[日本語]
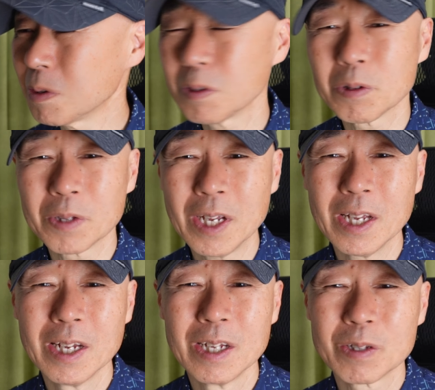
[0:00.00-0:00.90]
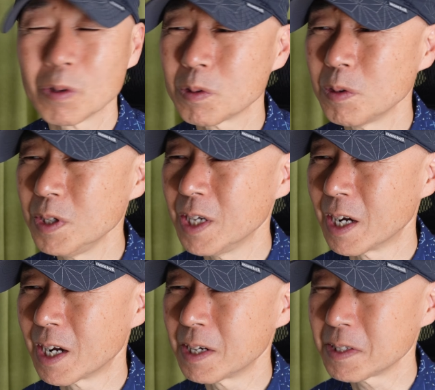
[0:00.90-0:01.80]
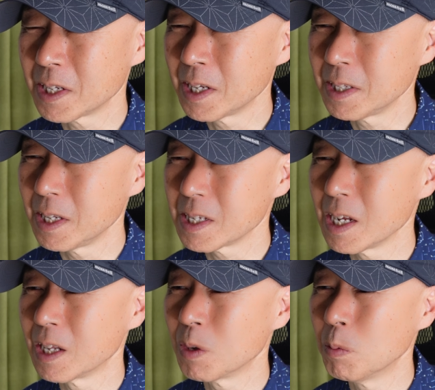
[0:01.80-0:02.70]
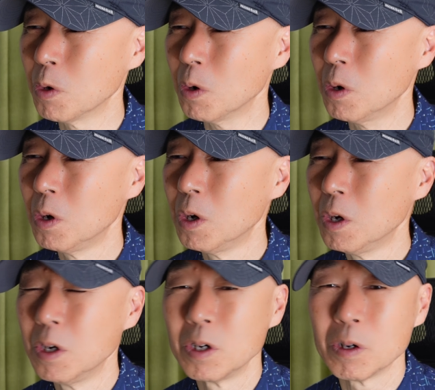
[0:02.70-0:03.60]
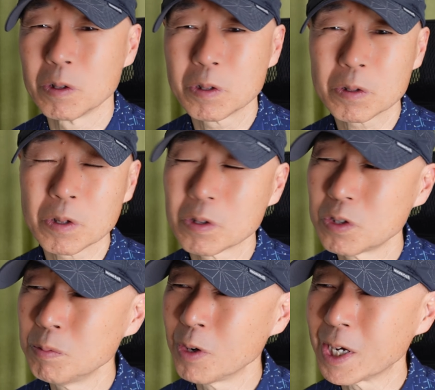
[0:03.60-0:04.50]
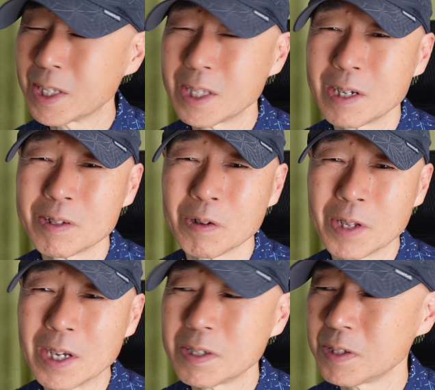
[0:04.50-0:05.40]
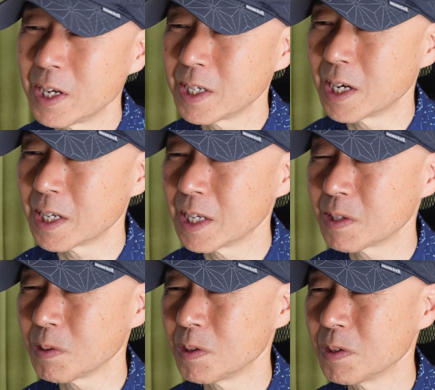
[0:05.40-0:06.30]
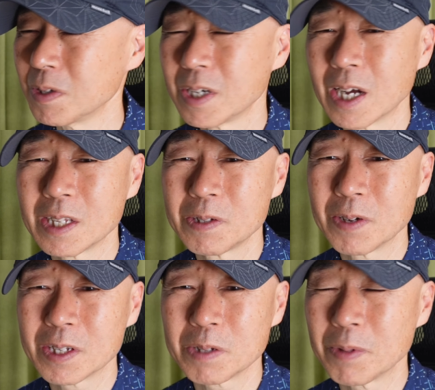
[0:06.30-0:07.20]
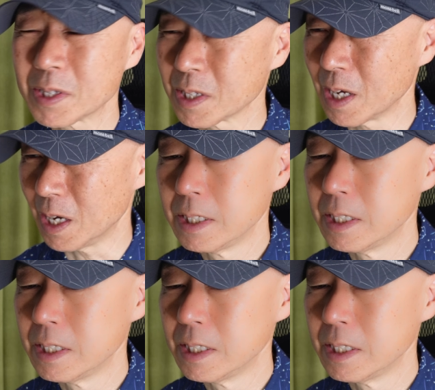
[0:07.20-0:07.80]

るとね、ちょうどいい明るさなんですけれども、ちょっと雲が出てるとね、暗いかなという感じはしますが、